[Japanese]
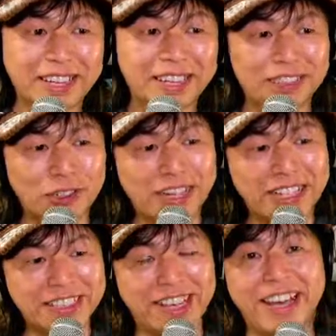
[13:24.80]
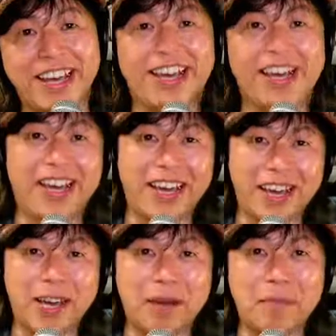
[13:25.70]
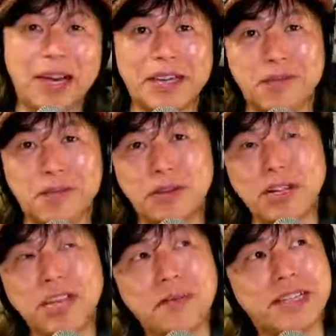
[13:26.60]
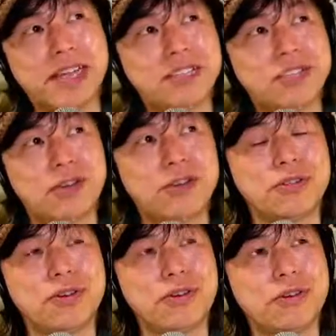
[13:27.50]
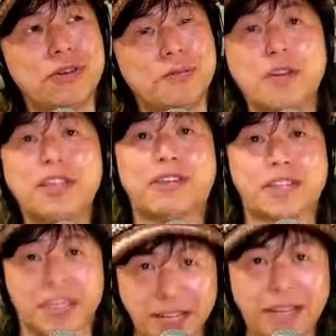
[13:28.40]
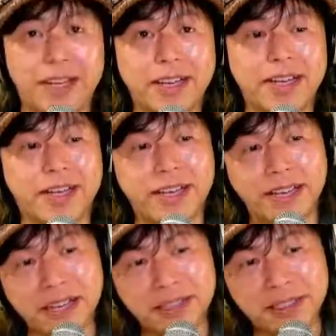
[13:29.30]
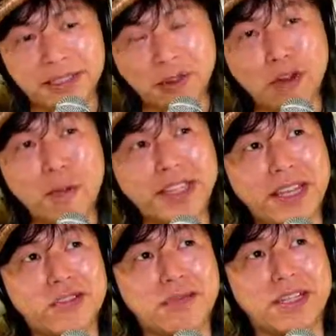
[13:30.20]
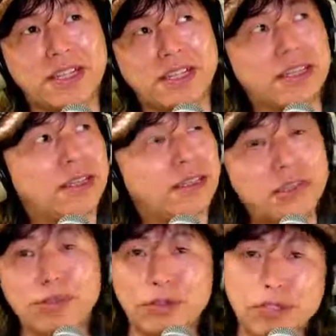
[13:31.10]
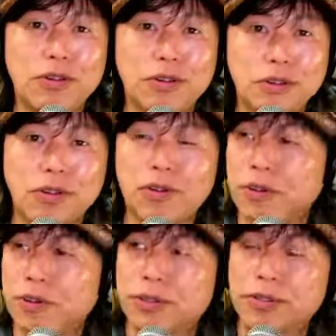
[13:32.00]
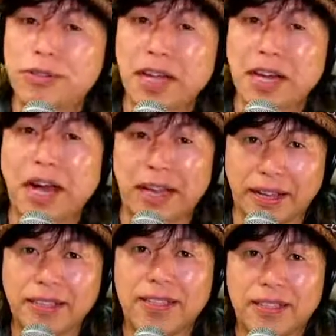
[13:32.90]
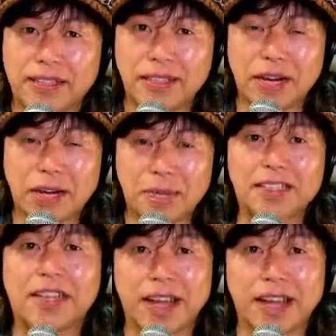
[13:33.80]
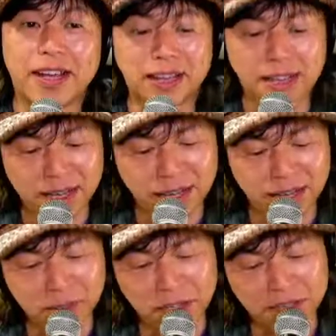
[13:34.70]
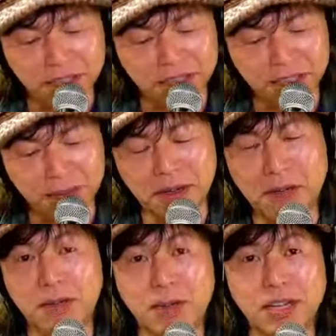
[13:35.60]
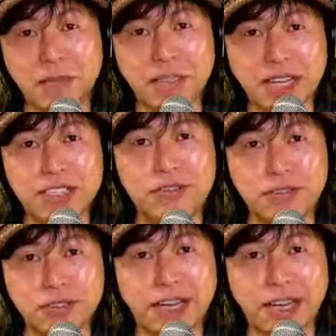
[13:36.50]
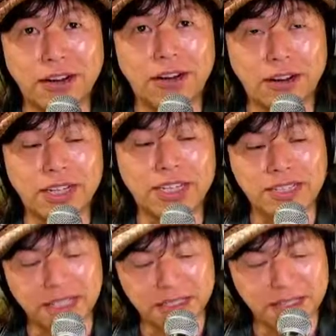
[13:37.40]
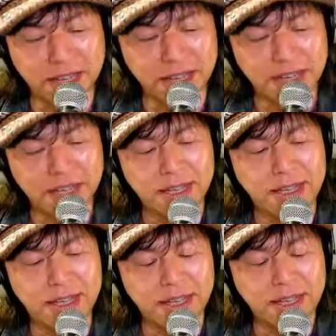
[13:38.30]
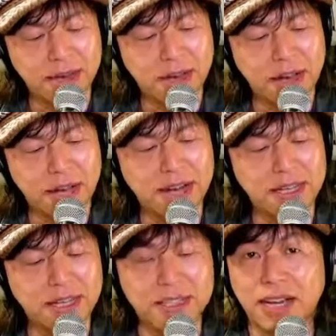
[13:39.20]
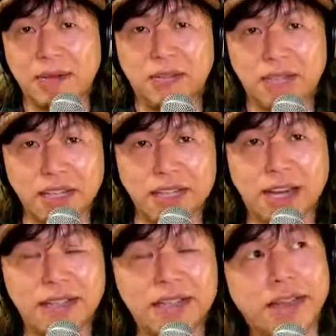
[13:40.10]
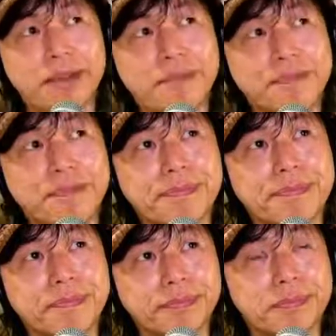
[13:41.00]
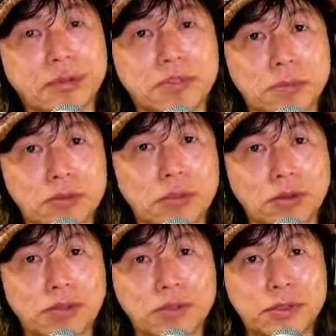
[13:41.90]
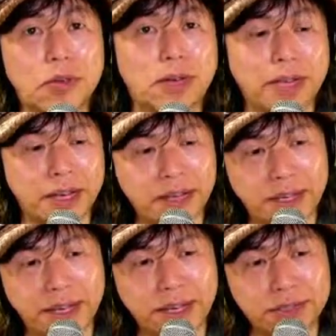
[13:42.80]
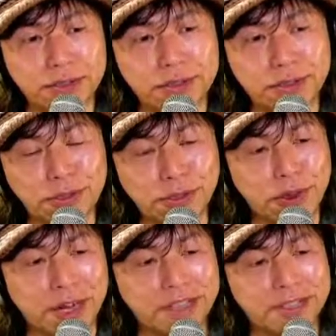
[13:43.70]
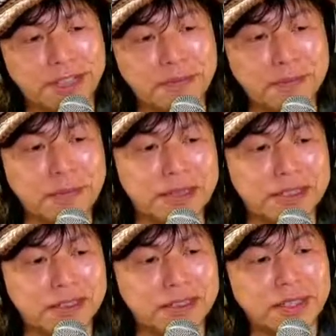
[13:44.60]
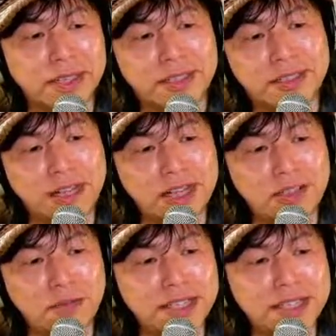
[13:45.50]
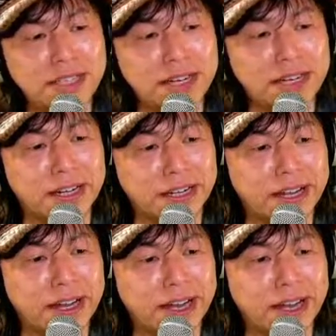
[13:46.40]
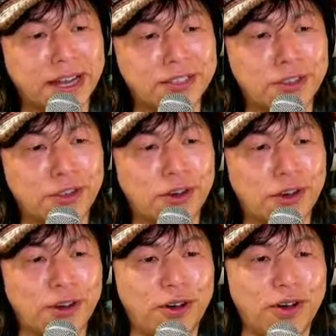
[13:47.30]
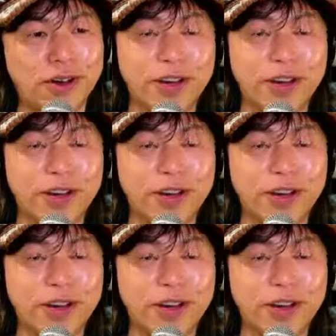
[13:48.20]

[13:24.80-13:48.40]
そんな感じで、えー、まあ、これが今現状のモデルですかね。えー、そこまで行くまでにいろいろこの数年間、いろいろありましてね、えー、モデルチェンジして、まあ、これ今最終形の形なんですね。あの、赤いレザーも手に入って、うん、当時もその、今日はね、えー、そういうところからですね、まあ、スライドを交えながらね、えー、ちょっと、